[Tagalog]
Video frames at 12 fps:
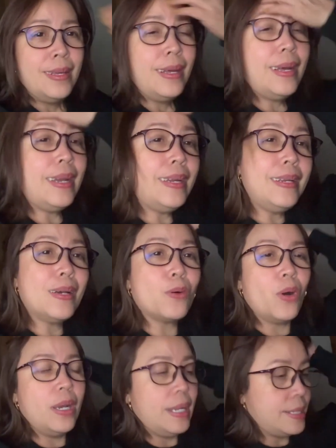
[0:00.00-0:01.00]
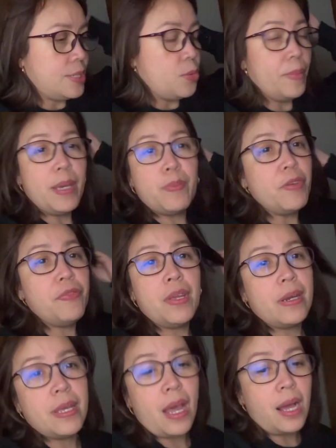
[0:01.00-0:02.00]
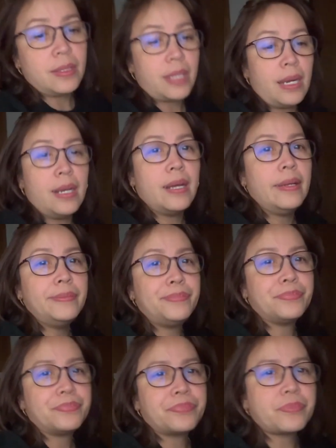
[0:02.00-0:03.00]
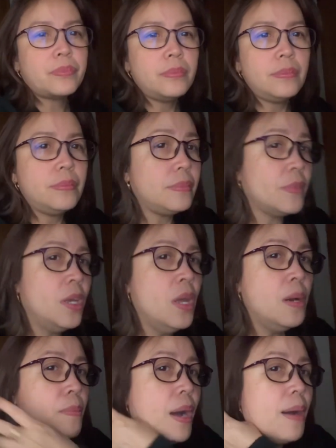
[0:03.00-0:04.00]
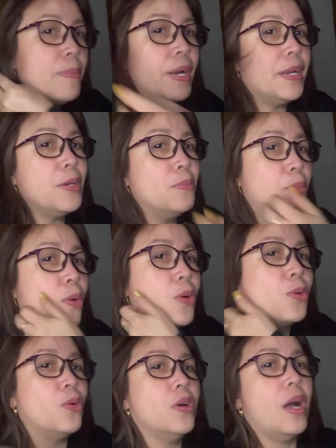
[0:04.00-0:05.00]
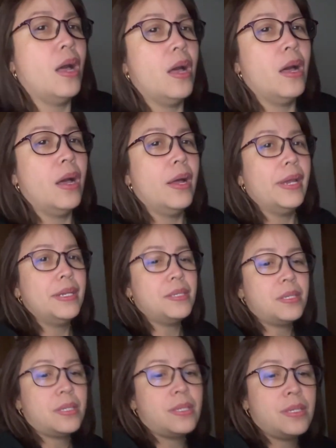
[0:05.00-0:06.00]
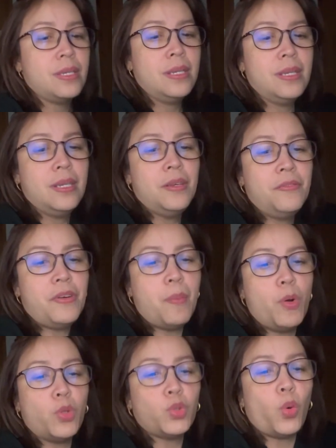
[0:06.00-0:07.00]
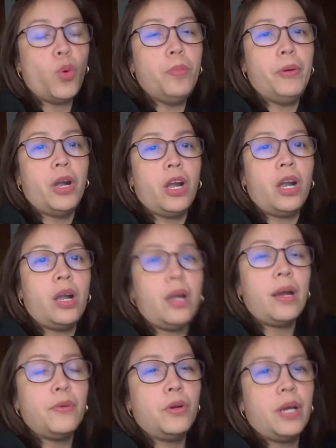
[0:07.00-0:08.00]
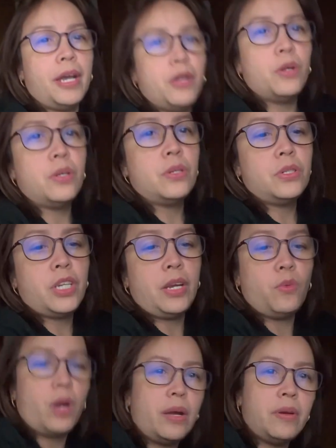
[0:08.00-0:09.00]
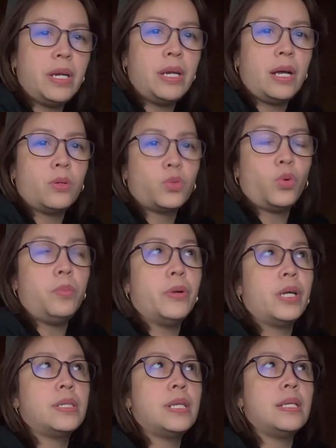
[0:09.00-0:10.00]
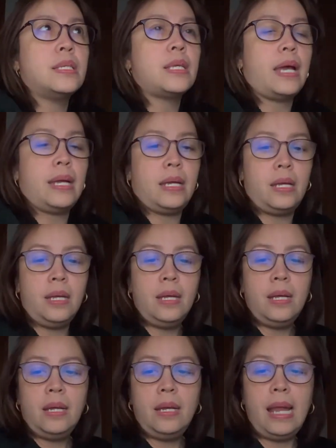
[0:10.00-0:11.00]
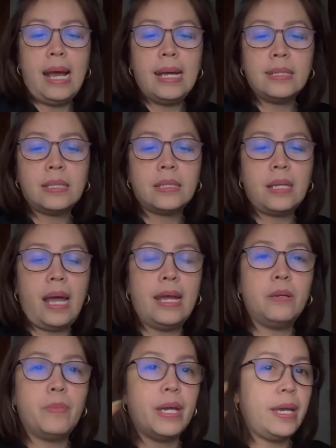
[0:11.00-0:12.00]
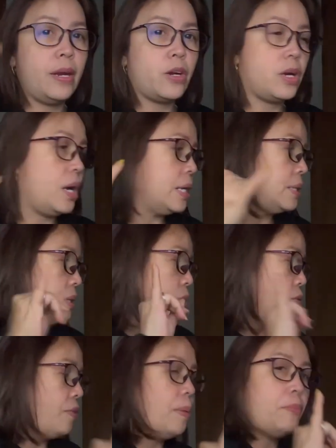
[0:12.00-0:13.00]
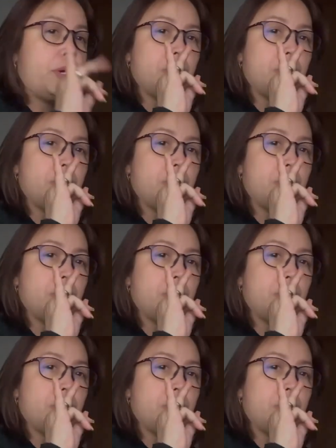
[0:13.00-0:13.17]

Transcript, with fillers: Ay, nako, alas, you make me feel young talaga. Mahaba na yung buhok ko, guys. From October, ano na ngayon? January na, October, since I last had my haircut, November,